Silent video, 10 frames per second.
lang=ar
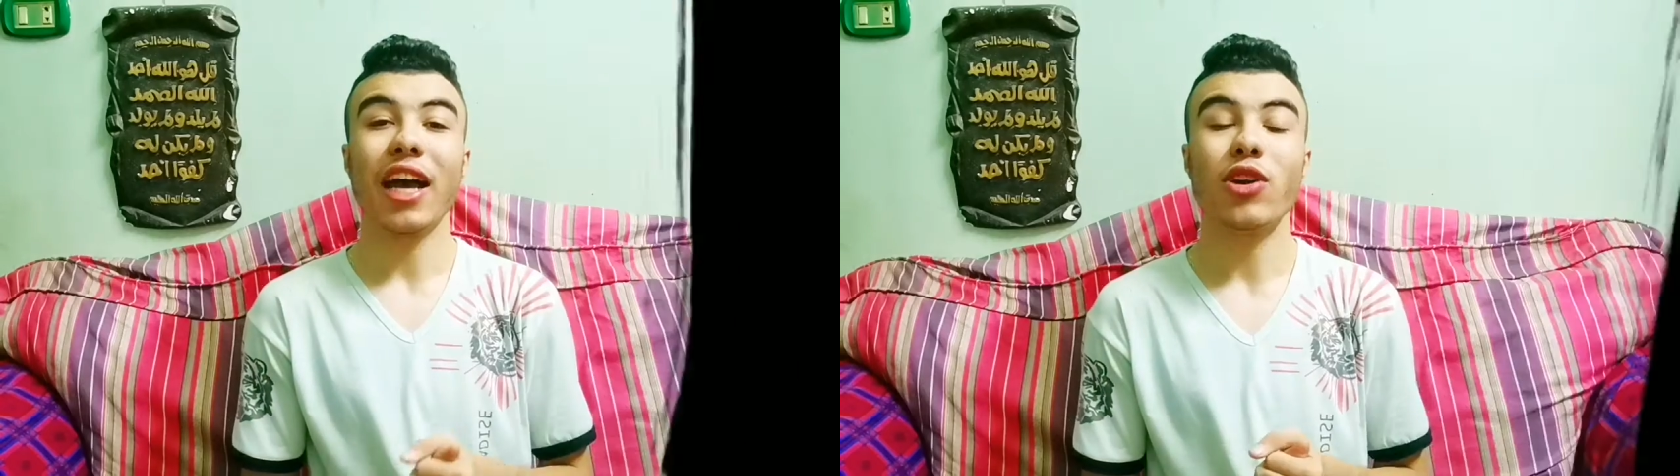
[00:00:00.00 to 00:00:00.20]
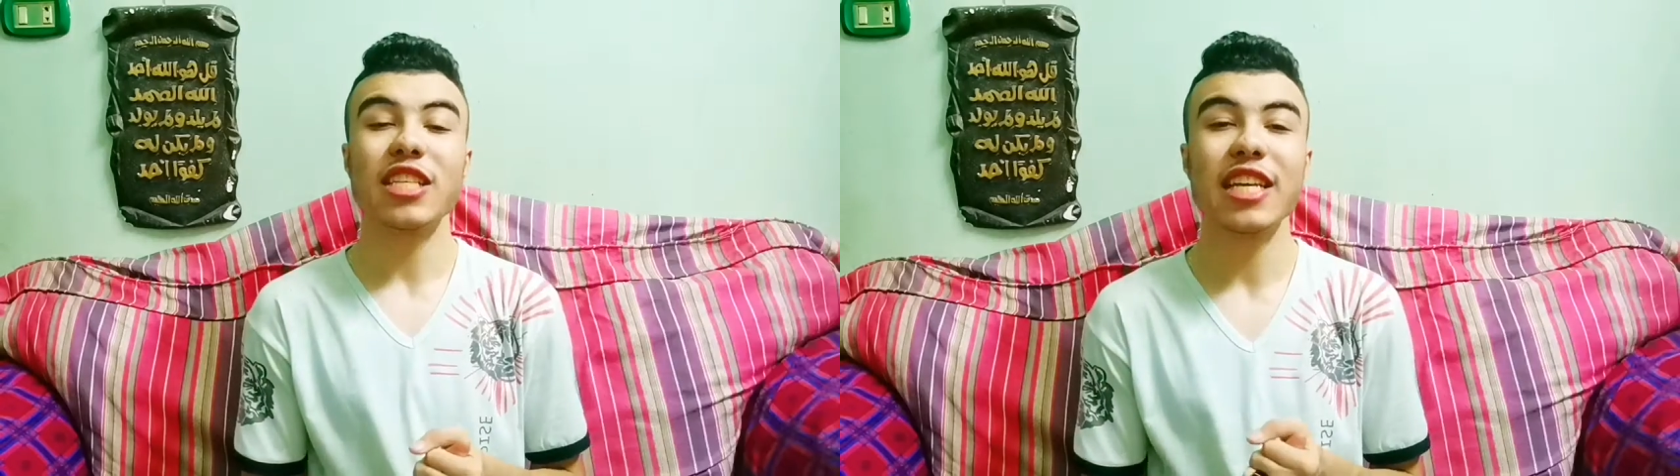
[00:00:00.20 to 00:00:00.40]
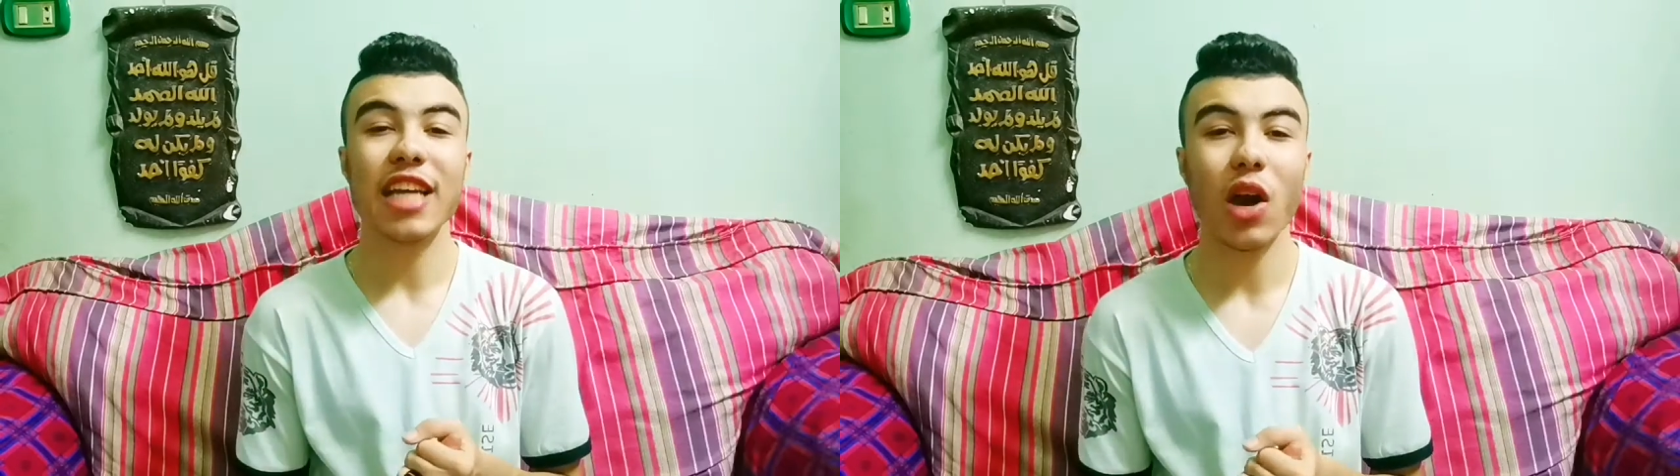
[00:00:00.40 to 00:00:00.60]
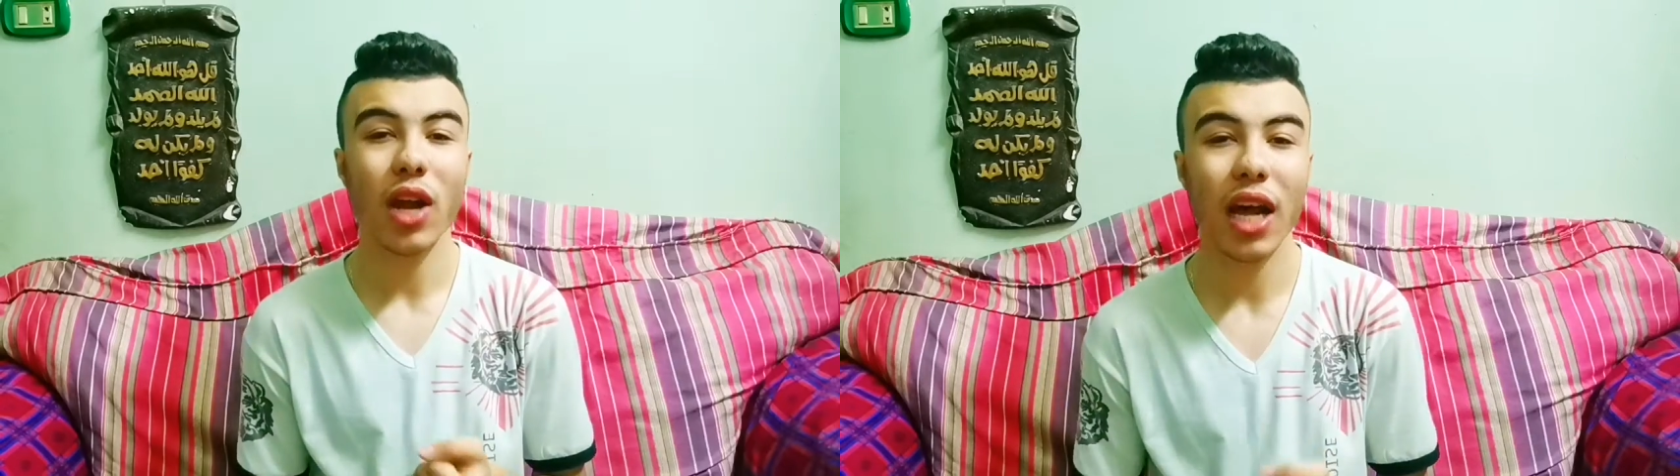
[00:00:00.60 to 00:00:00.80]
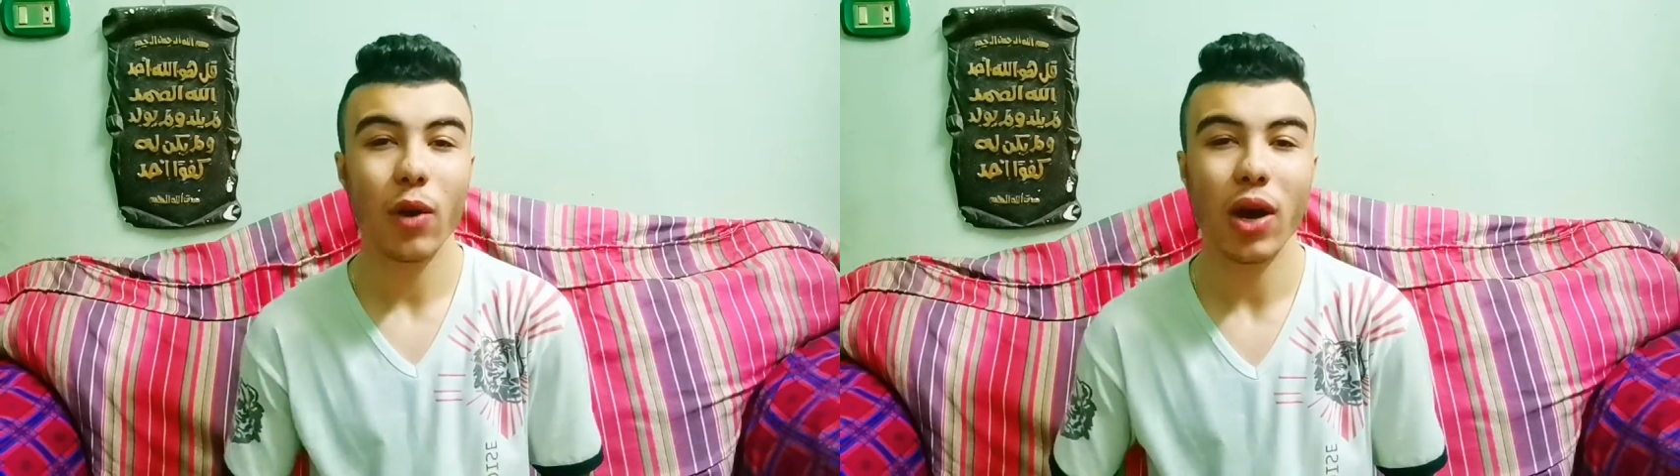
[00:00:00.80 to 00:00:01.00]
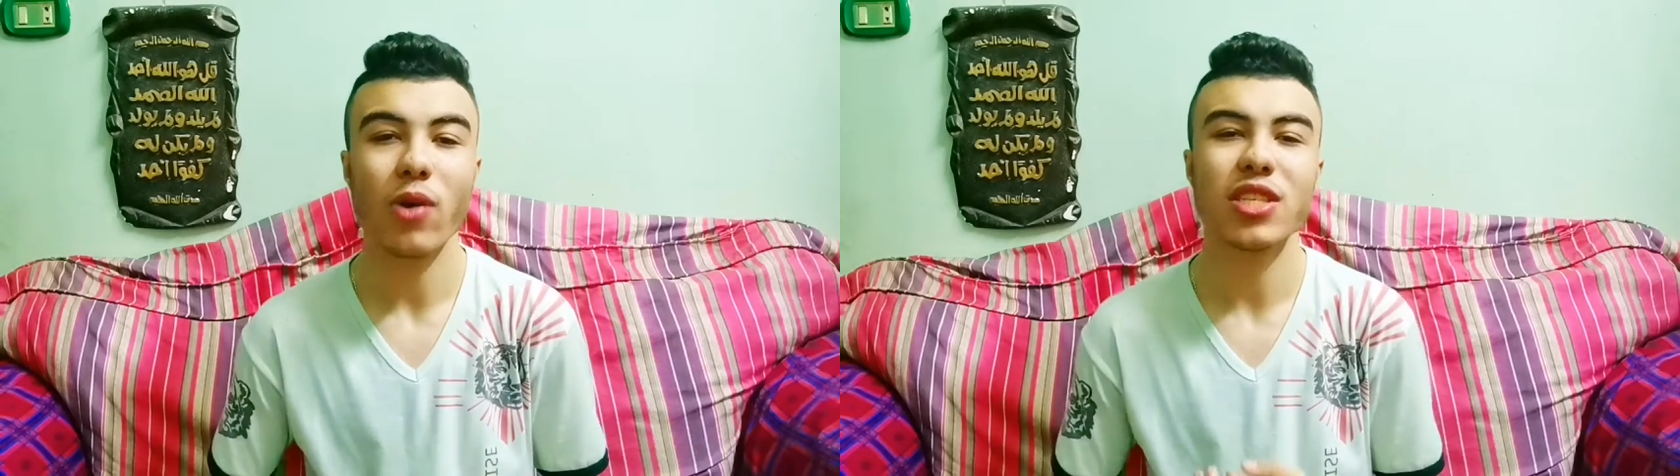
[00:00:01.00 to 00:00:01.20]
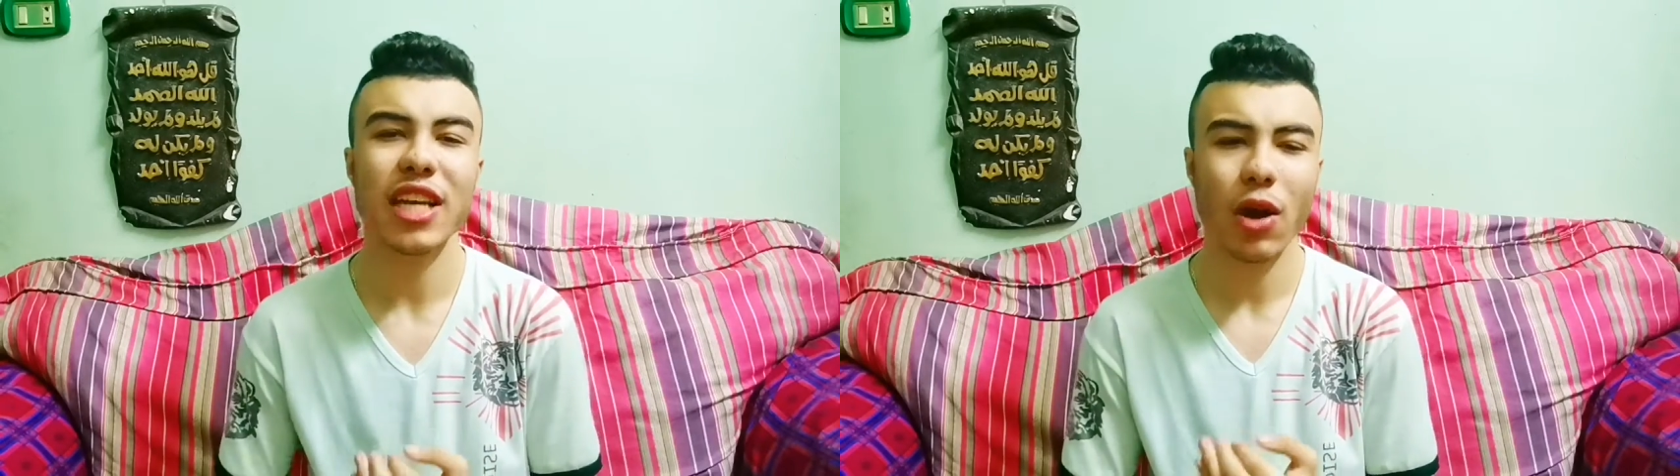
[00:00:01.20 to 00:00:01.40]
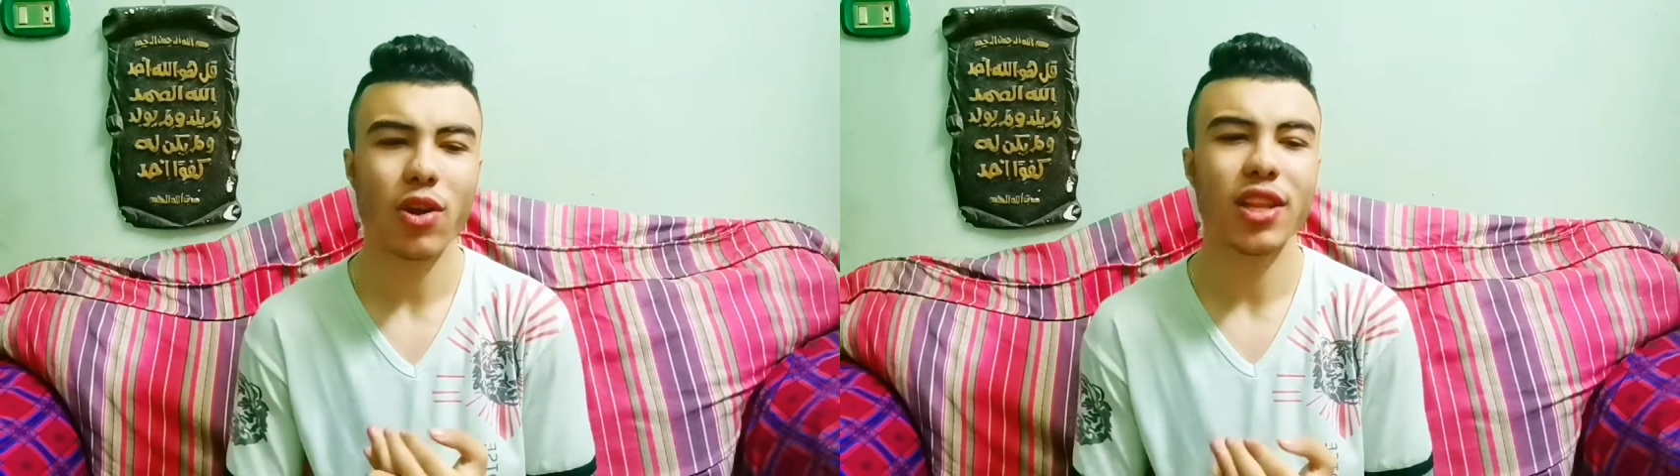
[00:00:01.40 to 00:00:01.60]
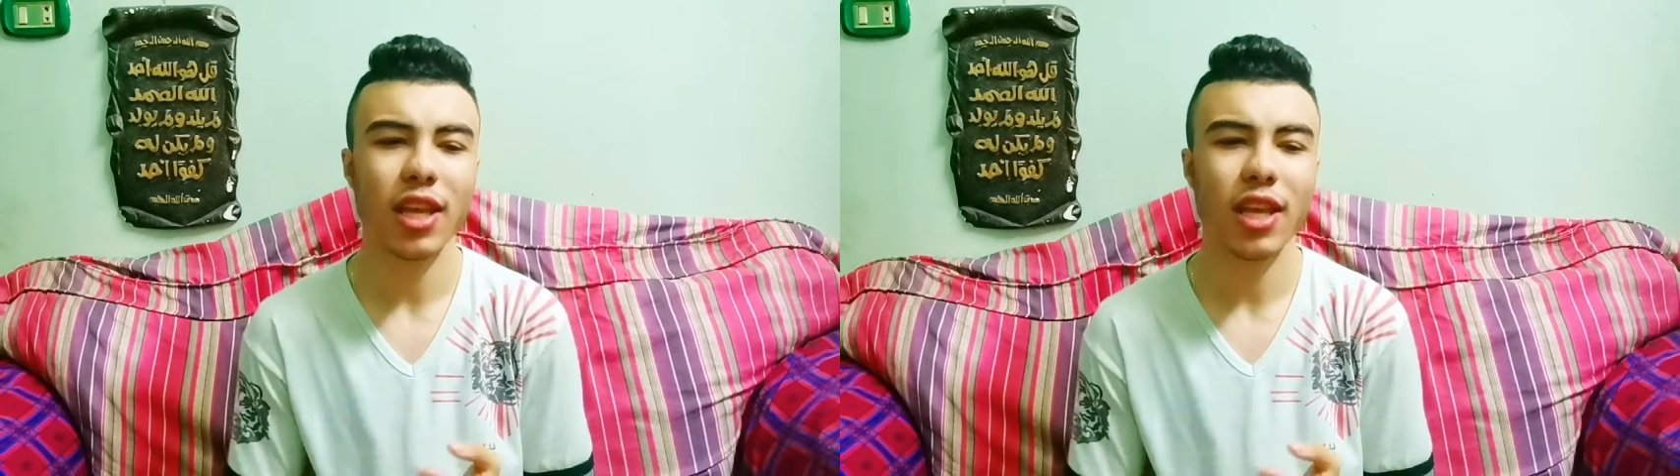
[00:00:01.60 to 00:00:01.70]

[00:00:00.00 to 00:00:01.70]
خوازيق الجوله وخوازيق الجوله